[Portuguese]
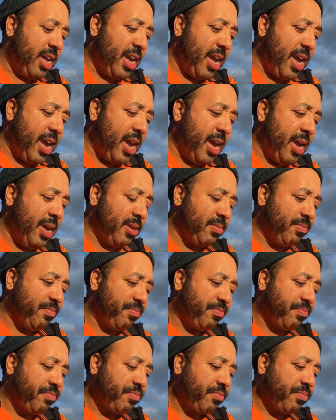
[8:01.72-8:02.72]
E
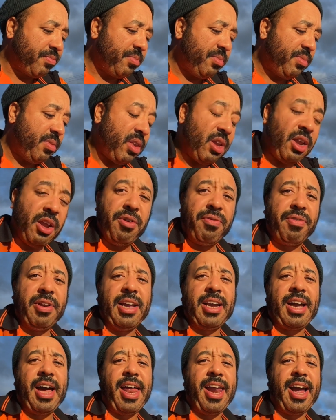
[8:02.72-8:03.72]
eu
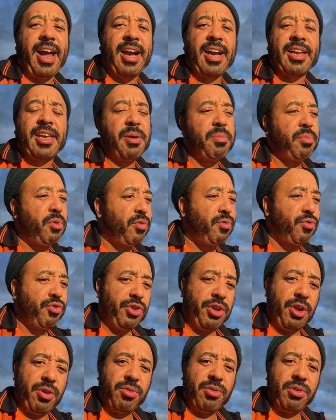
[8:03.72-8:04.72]
falei, caraca, quebrou,
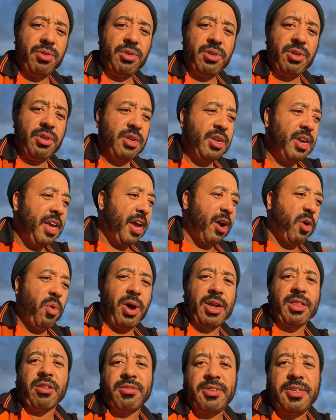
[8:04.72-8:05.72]
fudeu. É
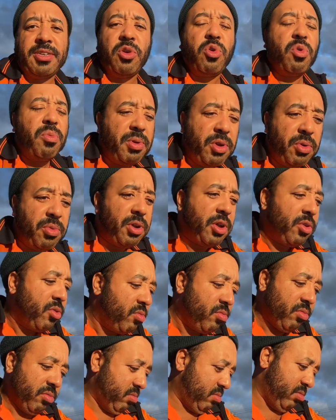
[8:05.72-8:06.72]
4 ou 5 mil. Eu,
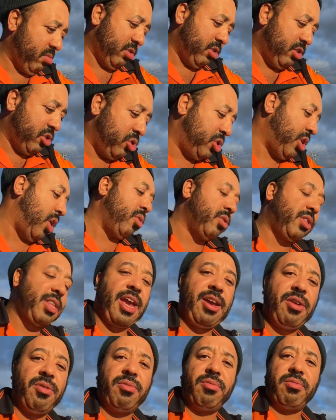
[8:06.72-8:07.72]
não, eu já não
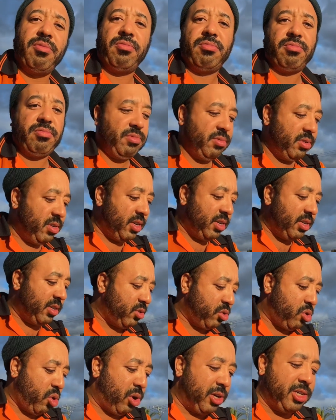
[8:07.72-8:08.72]
tenho
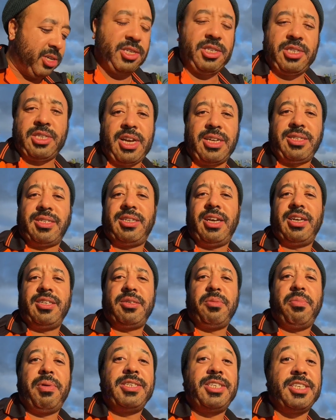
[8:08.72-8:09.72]
e
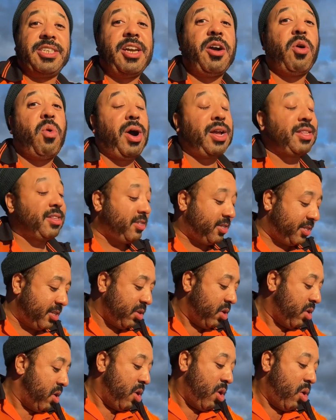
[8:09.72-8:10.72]
700, imagina 4
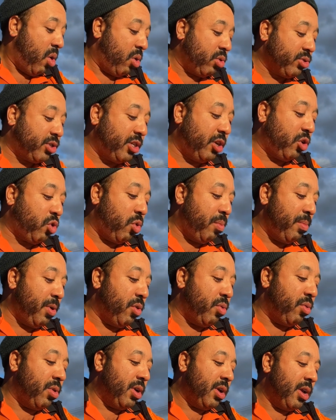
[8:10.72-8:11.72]
ou 5
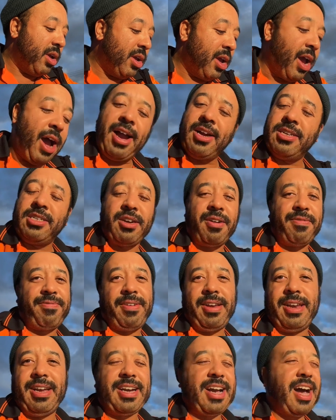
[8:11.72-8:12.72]
mil. Aí já
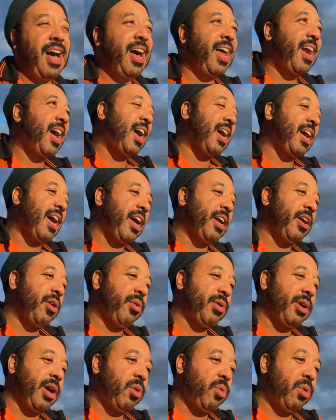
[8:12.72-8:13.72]
falei, caraca,
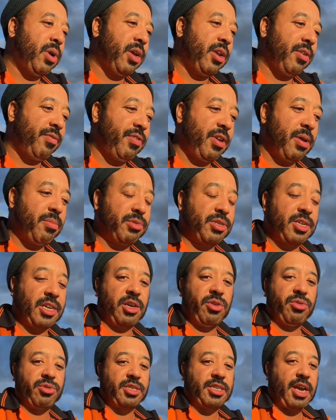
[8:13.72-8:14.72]
eu e a Luana viemos
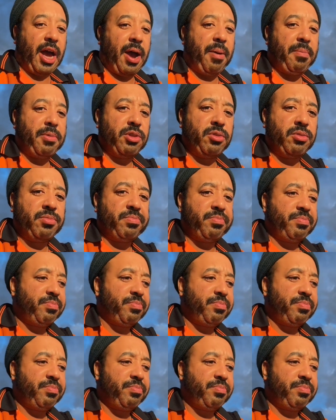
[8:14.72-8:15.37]
aqui no sábado